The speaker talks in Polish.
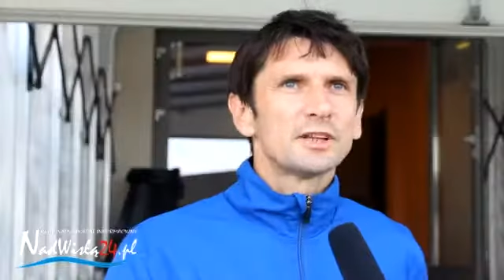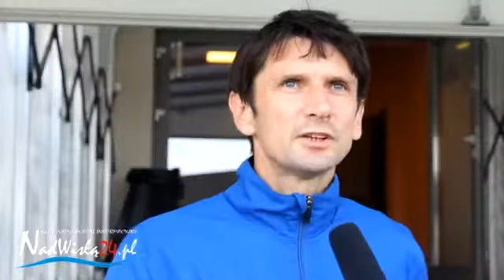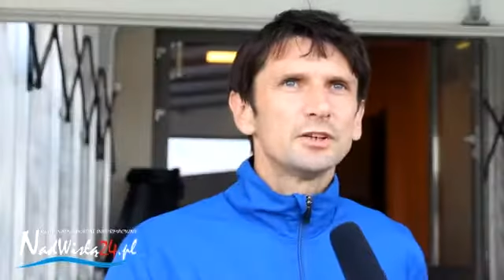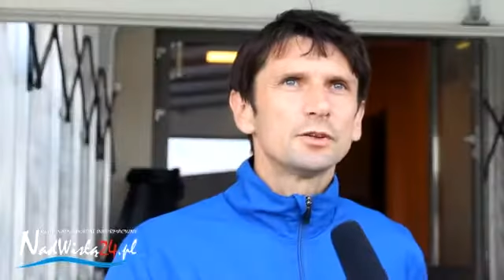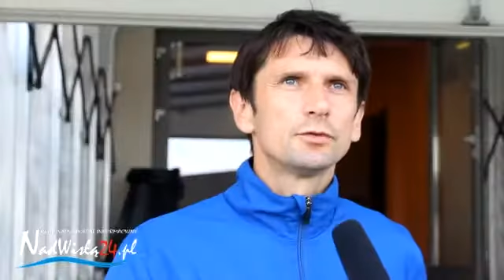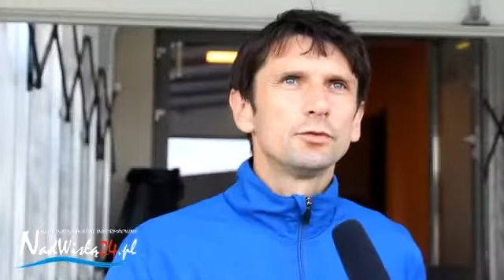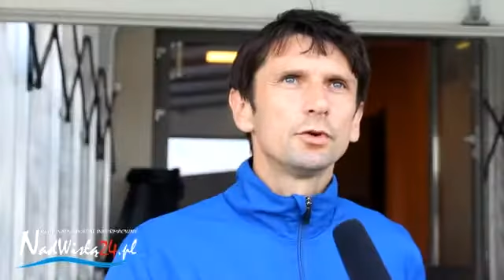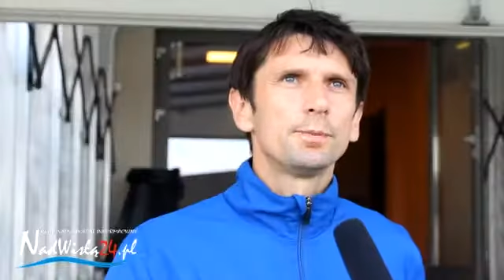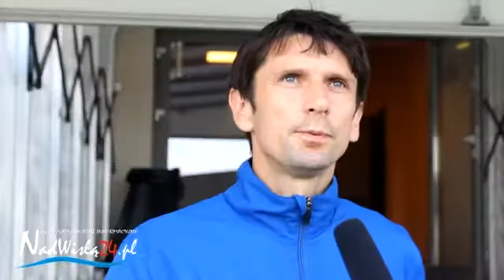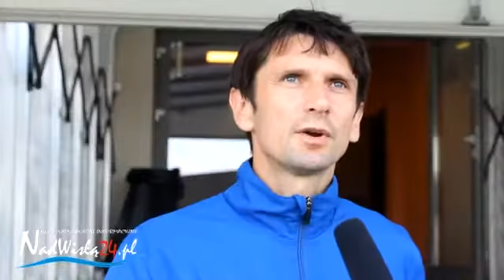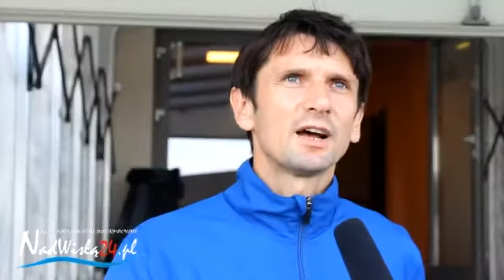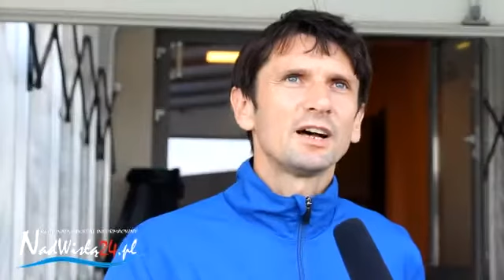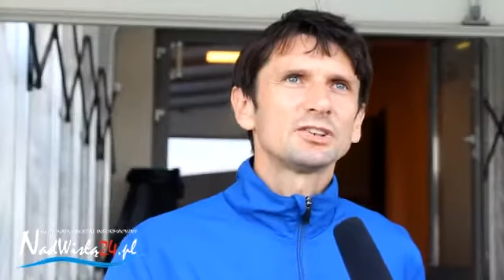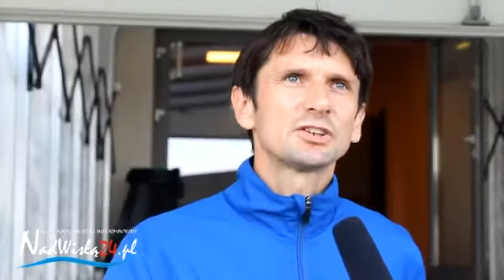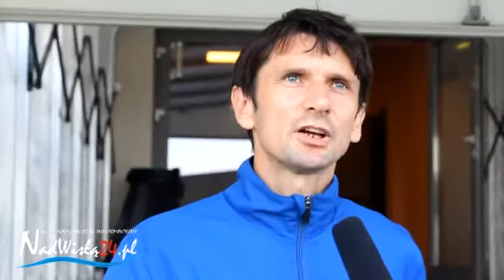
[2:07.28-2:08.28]
takich dwóch
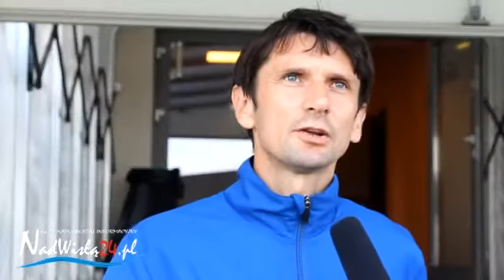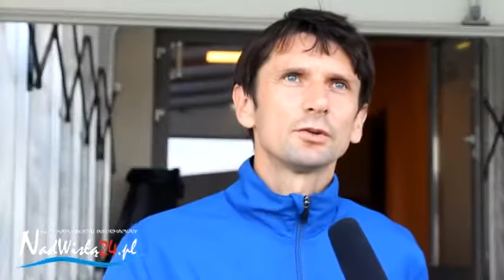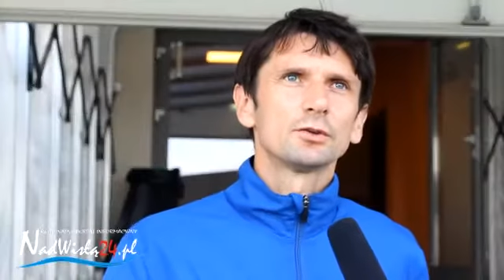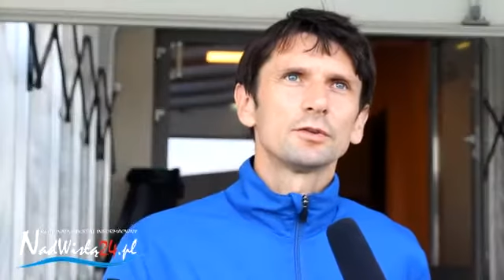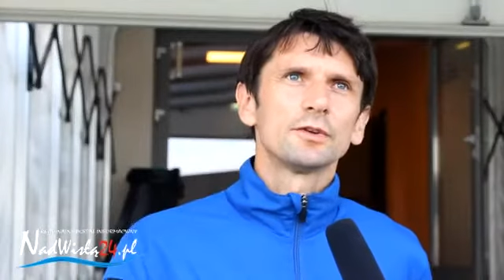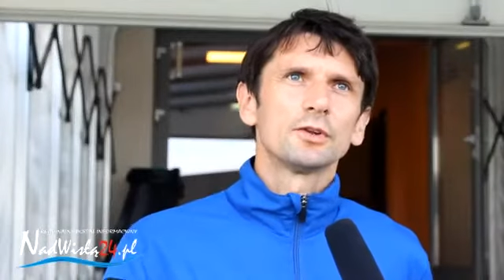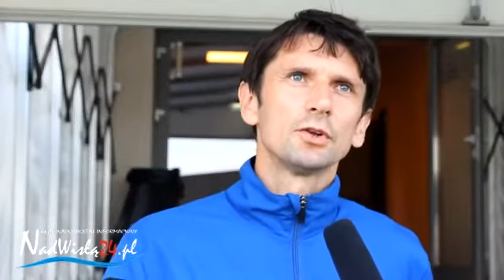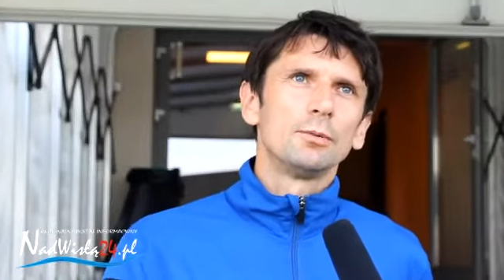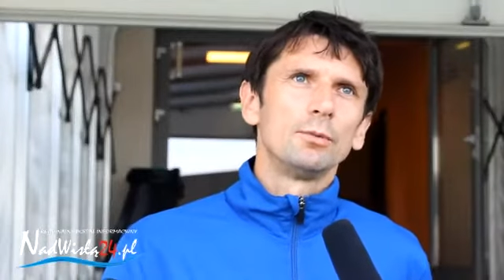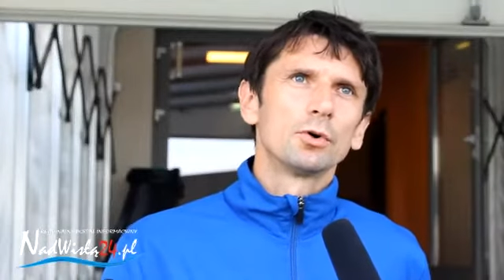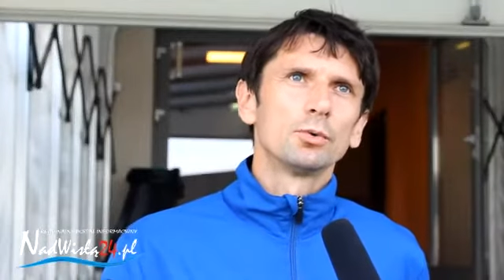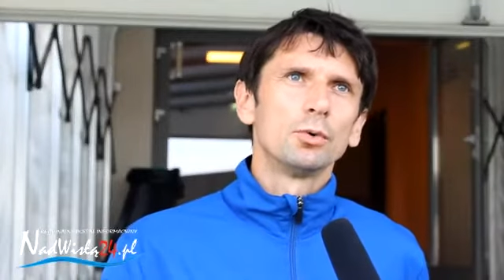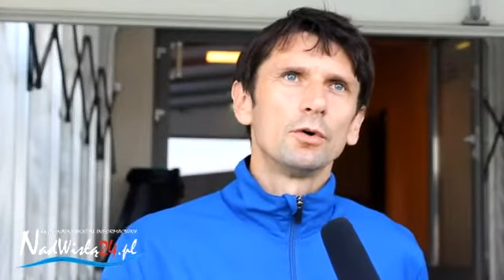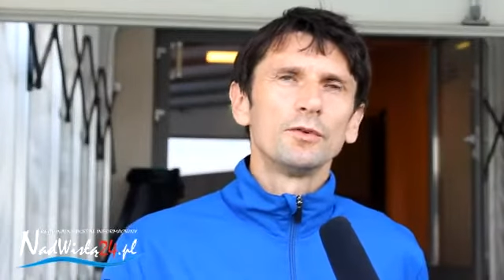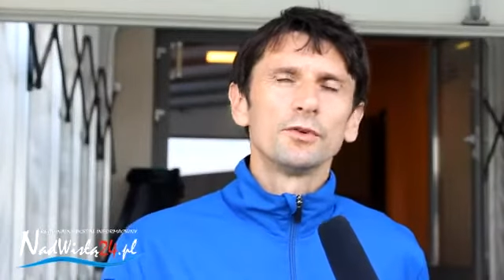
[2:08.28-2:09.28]
porażkach, no to
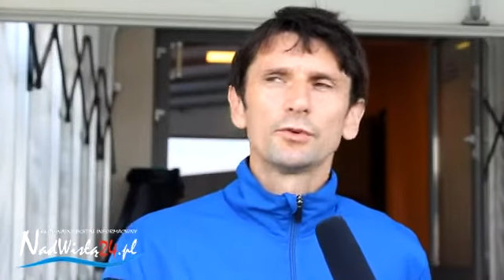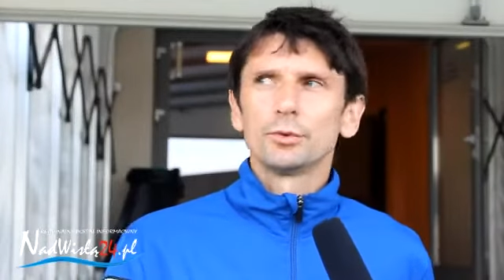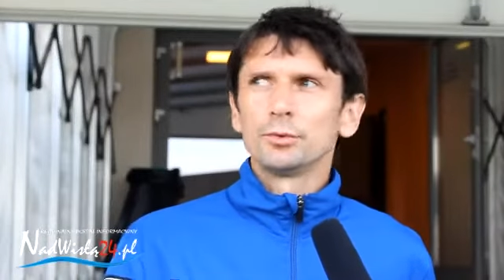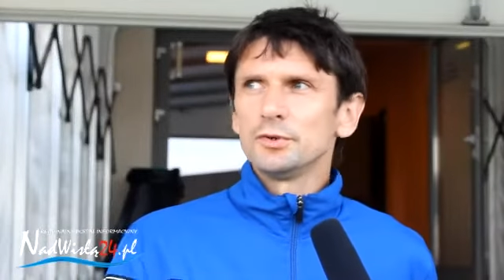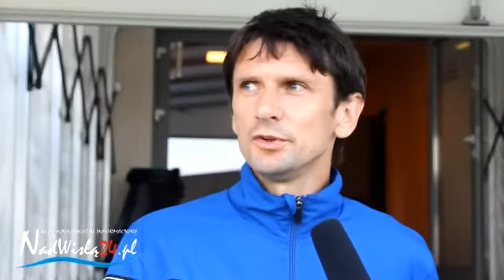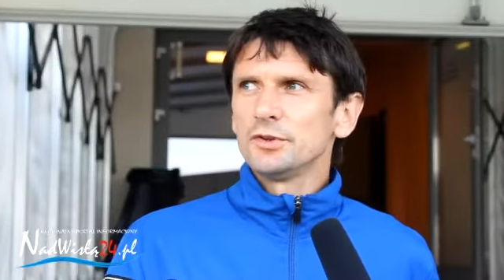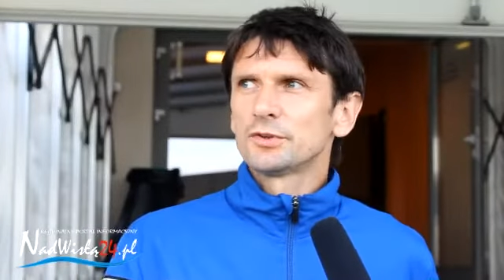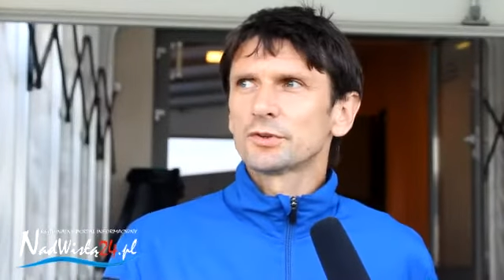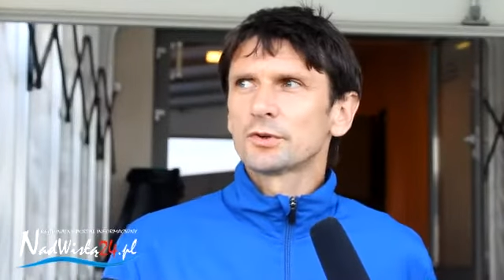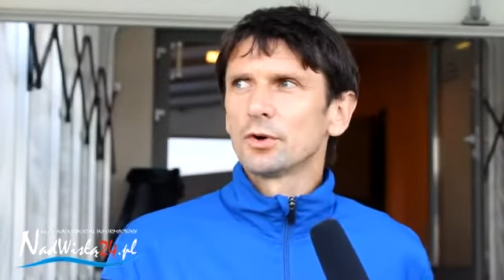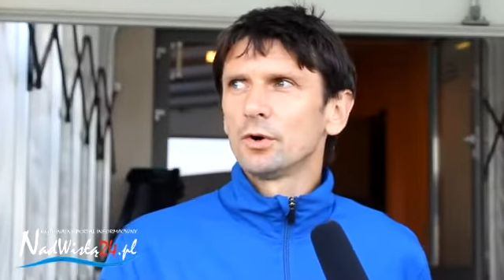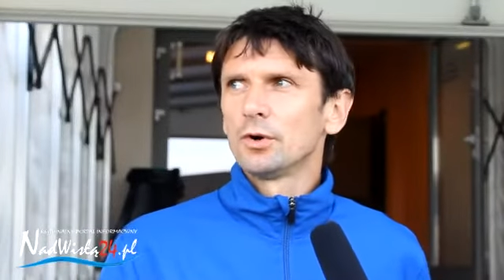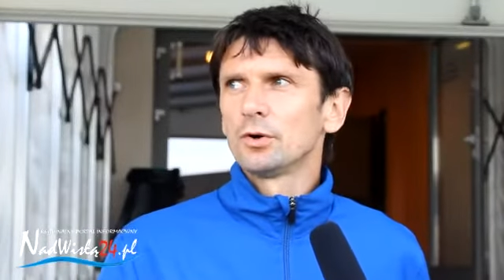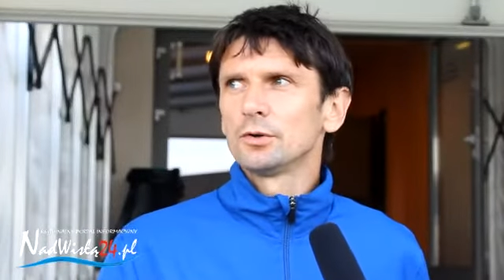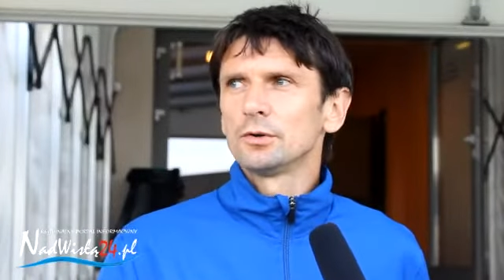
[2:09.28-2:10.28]
wiadomo, głowy są
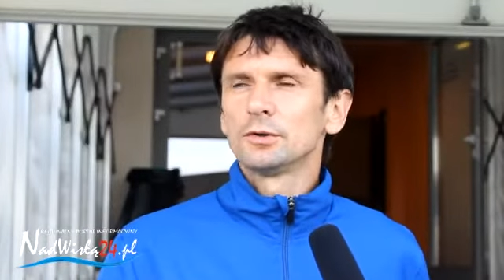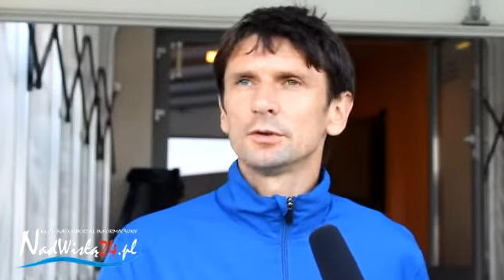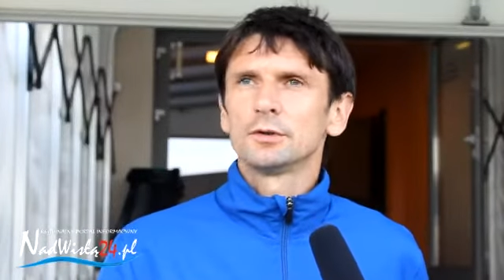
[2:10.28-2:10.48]
nisko,